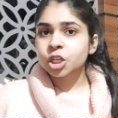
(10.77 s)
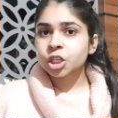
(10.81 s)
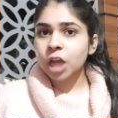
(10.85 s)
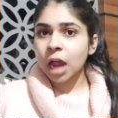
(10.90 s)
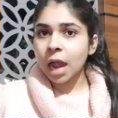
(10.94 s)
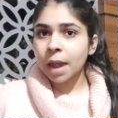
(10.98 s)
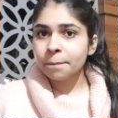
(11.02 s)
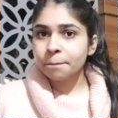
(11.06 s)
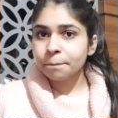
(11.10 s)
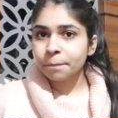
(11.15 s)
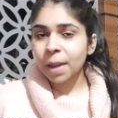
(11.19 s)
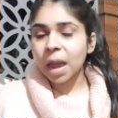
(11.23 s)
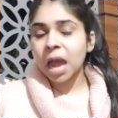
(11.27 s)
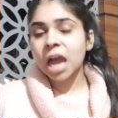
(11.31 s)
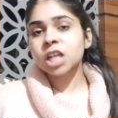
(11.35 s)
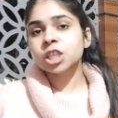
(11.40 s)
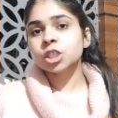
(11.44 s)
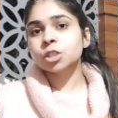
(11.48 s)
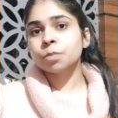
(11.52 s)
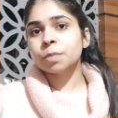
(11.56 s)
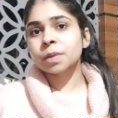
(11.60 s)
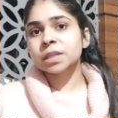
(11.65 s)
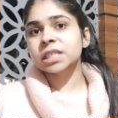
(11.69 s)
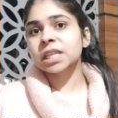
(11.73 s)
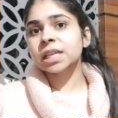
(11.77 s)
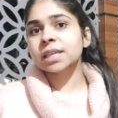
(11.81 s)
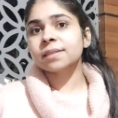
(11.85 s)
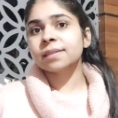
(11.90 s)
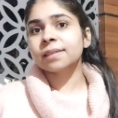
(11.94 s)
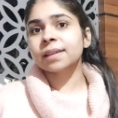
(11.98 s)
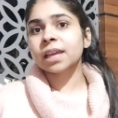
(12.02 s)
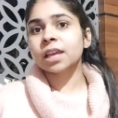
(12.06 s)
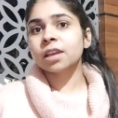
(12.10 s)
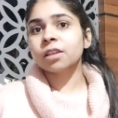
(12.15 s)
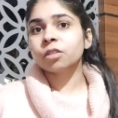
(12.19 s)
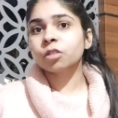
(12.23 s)
शाम पांच बजे
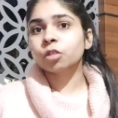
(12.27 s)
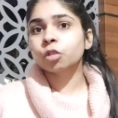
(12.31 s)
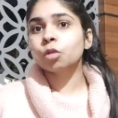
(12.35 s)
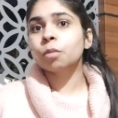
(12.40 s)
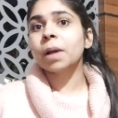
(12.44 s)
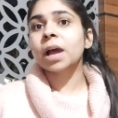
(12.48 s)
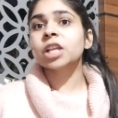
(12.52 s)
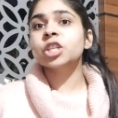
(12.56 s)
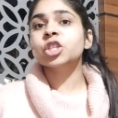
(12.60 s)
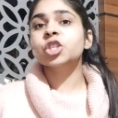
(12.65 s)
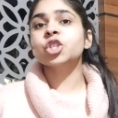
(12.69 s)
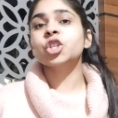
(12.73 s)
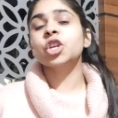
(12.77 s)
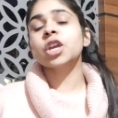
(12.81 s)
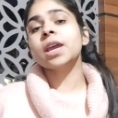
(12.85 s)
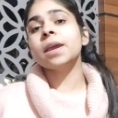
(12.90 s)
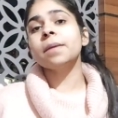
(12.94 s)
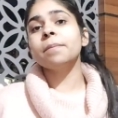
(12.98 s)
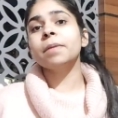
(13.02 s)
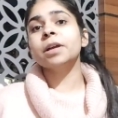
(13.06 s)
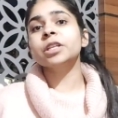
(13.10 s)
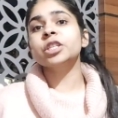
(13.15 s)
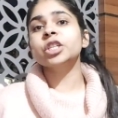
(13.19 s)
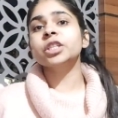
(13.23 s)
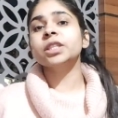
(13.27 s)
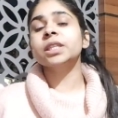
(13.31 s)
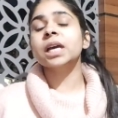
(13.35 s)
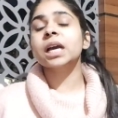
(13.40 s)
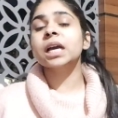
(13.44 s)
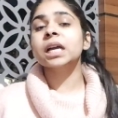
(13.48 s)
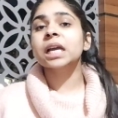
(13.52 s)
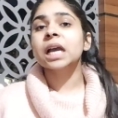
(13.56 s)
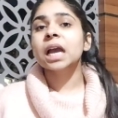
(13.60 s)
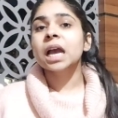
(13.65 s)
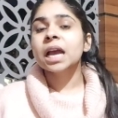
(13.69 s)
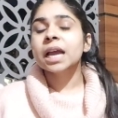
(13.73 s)
से सुबह छह बजे
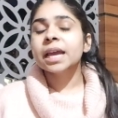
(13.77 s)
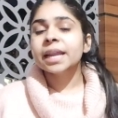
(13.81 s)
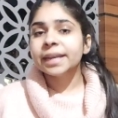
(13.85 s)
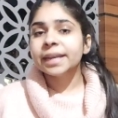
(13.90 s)
तक